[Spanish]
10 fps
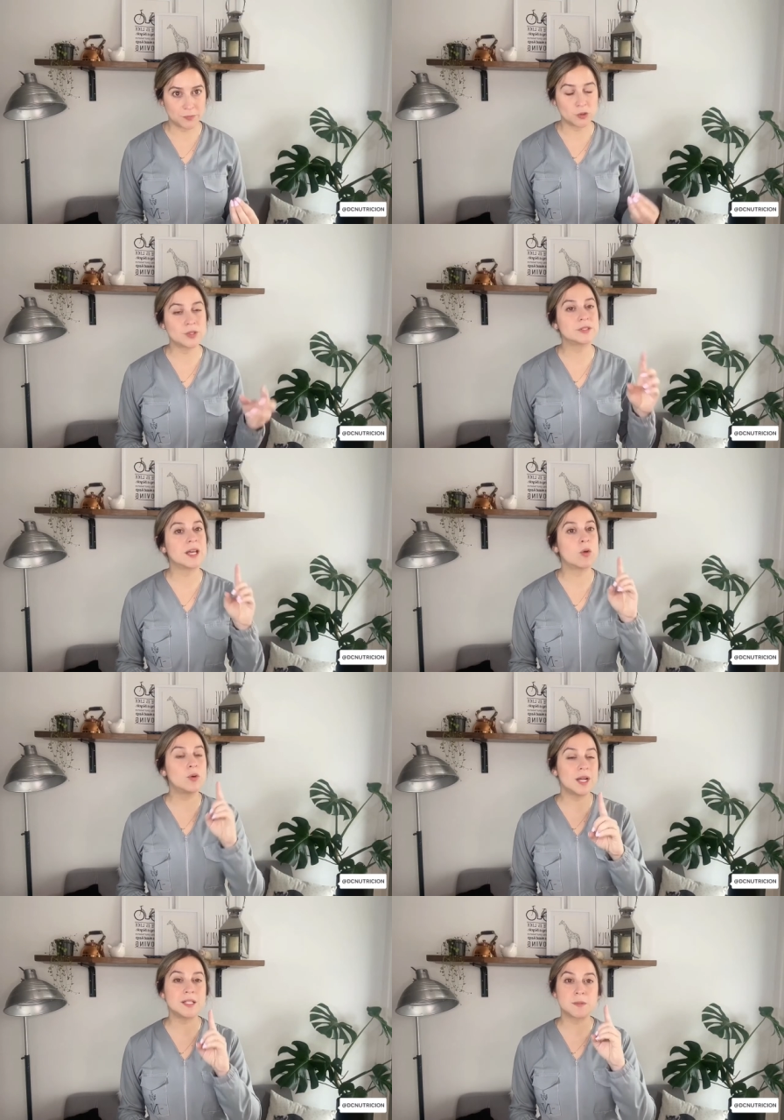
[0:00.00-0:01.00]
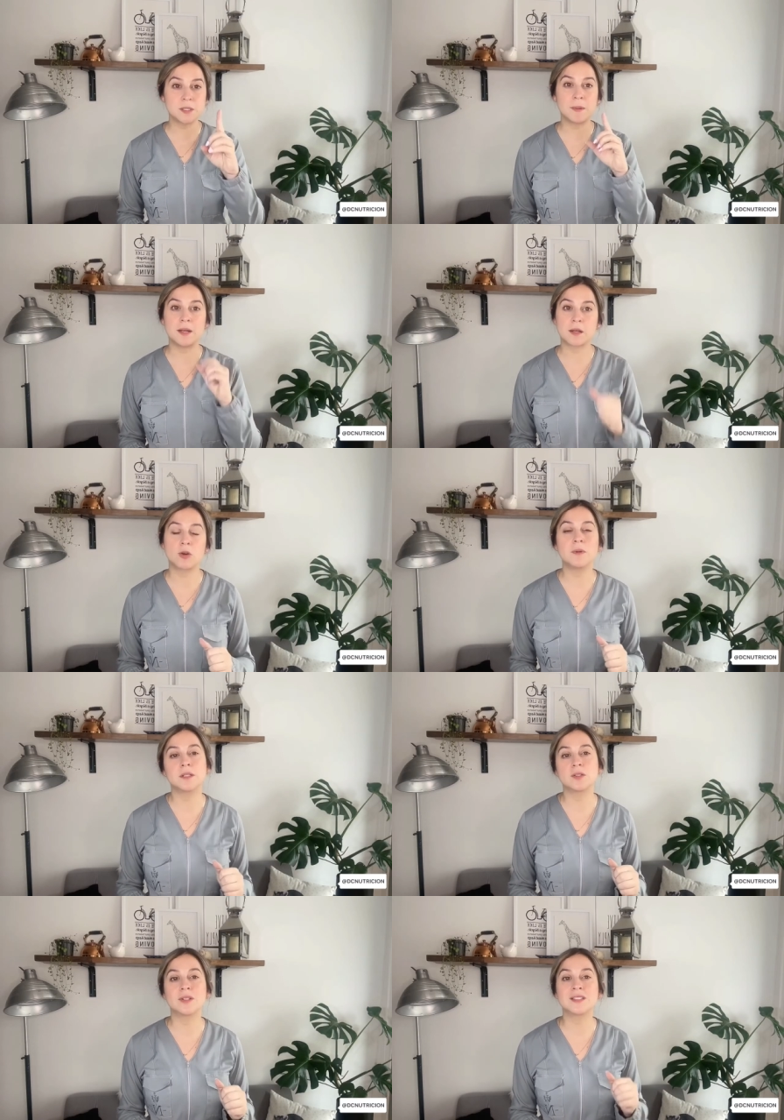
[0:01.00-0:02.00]
Entonces, una de las principales
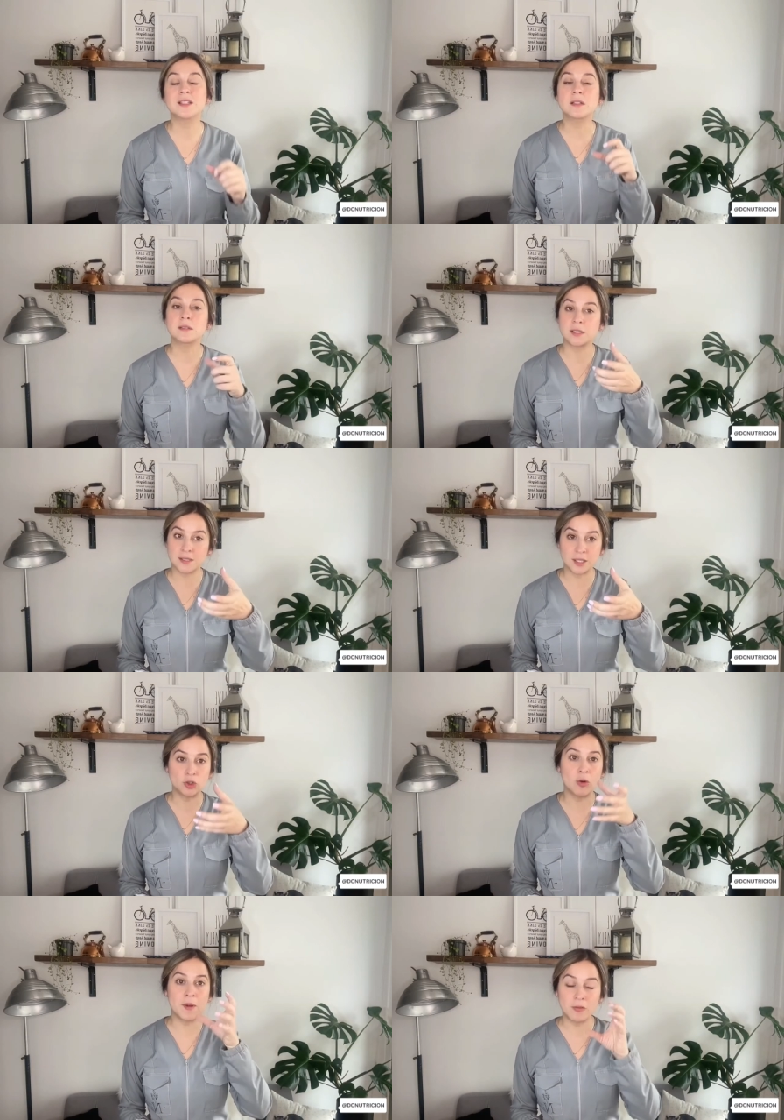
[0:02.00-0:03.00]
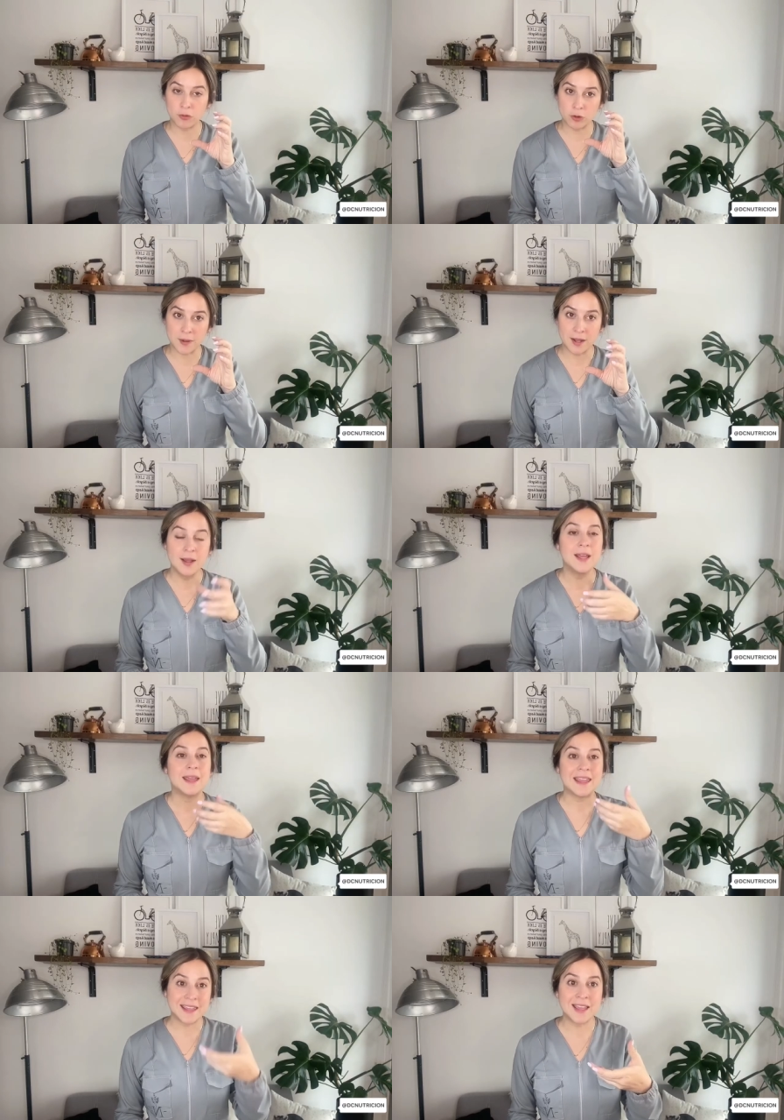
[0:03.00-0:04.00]
recomendaciones es si se toma de forma
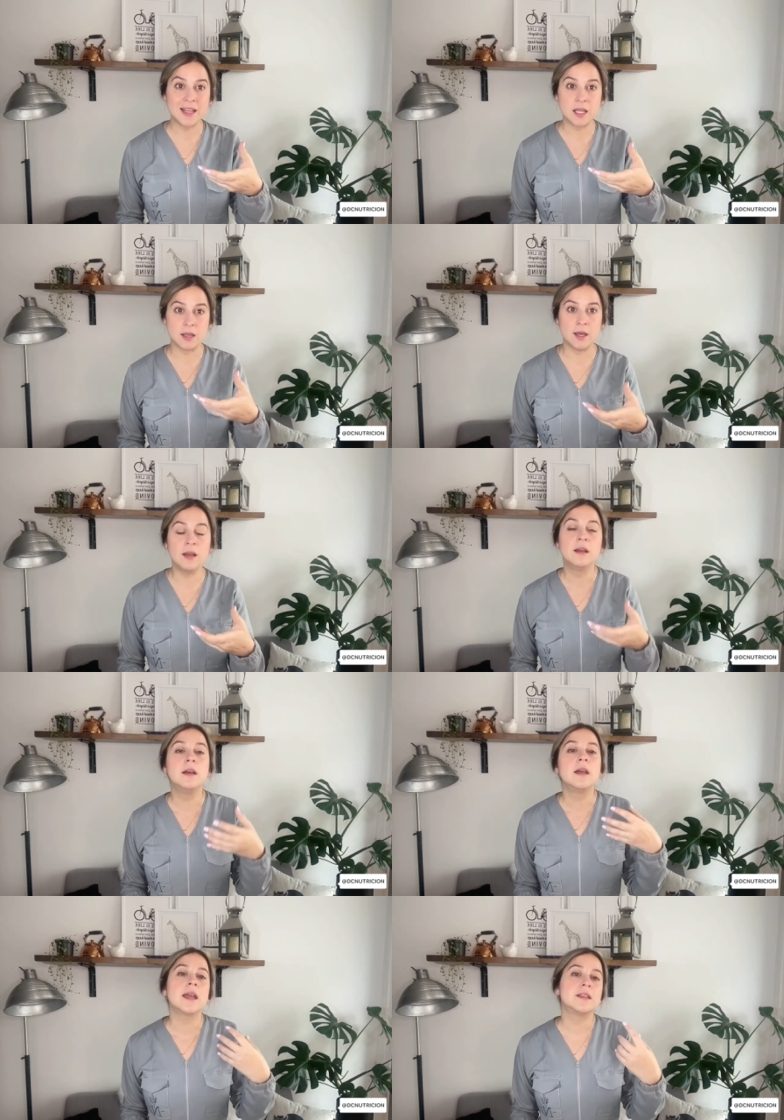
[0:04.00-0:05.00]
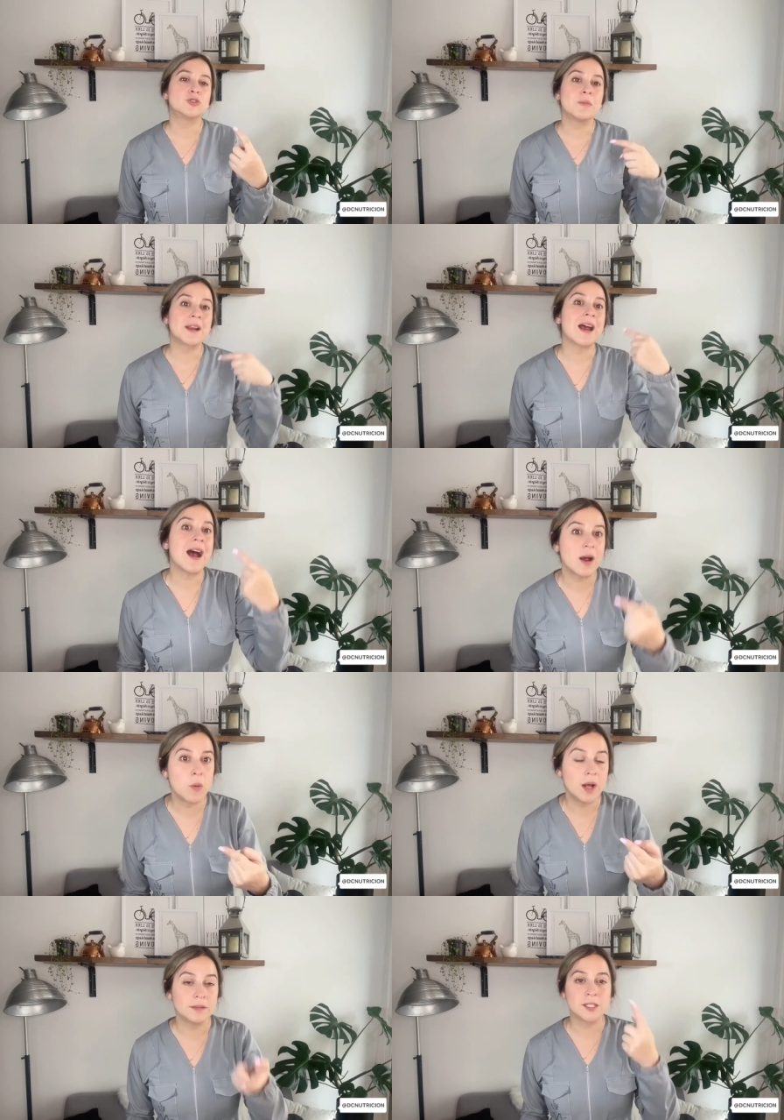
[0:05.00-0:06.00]
ingerida, es tomar
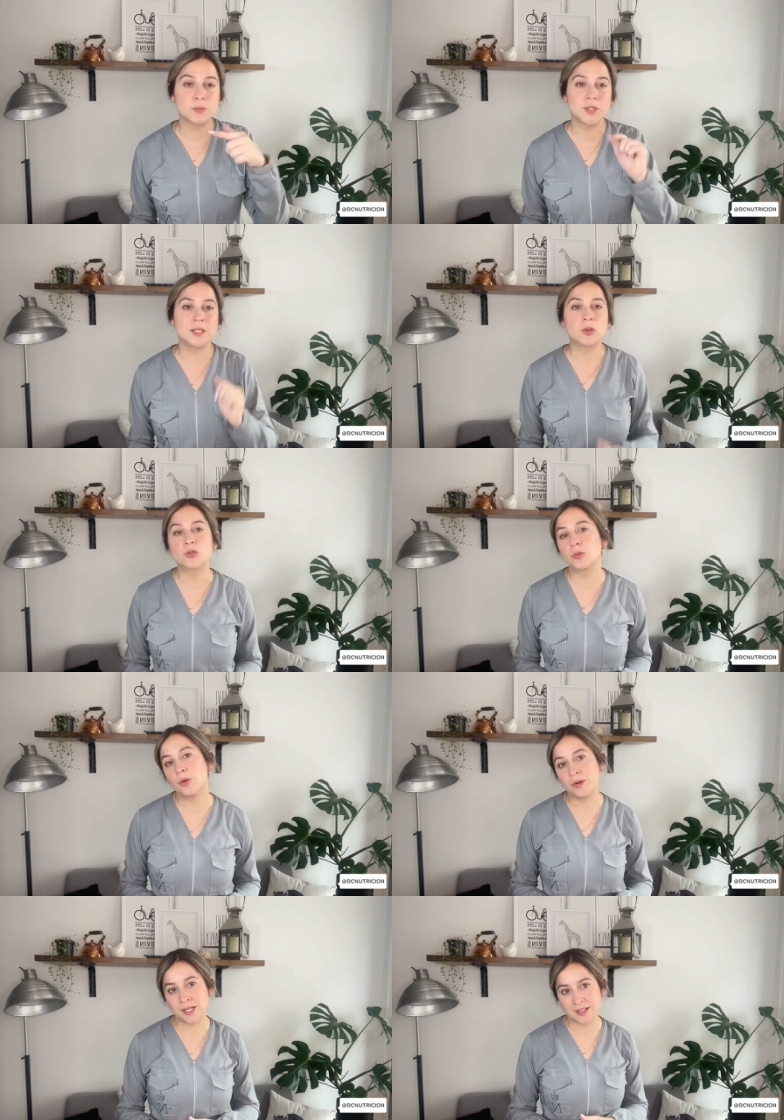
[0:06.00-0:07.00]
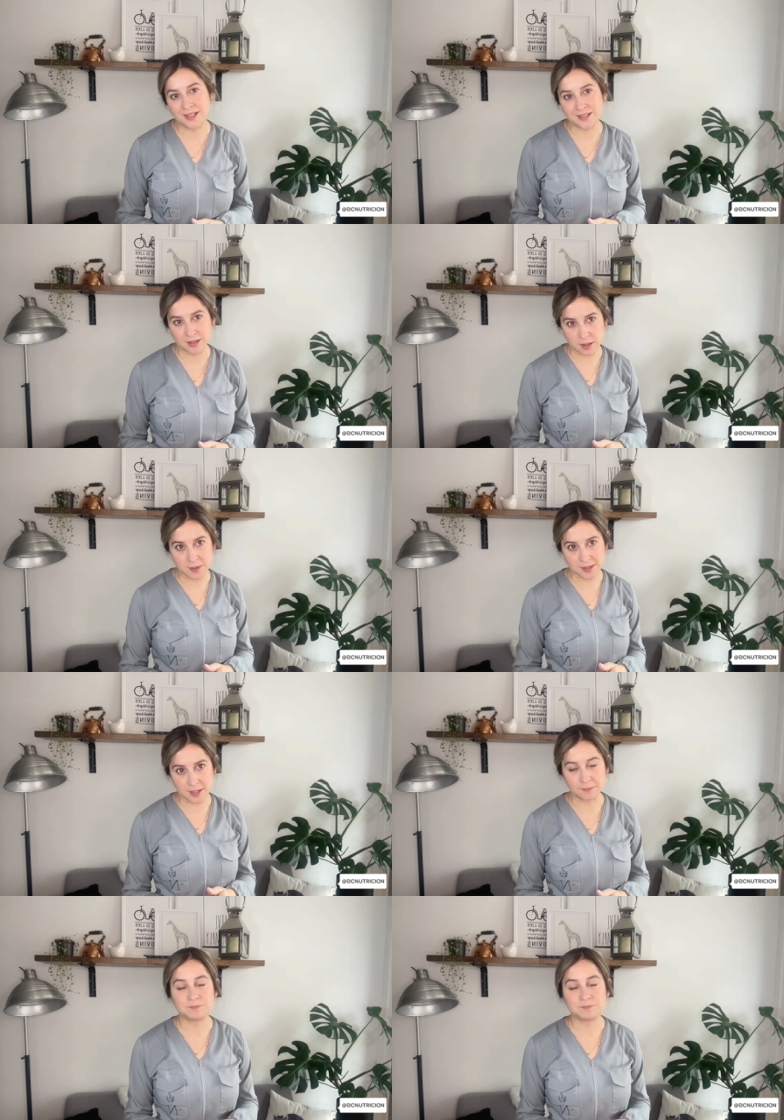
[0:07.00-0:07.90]
agua después del consumo de vinagre de sidra de manzana.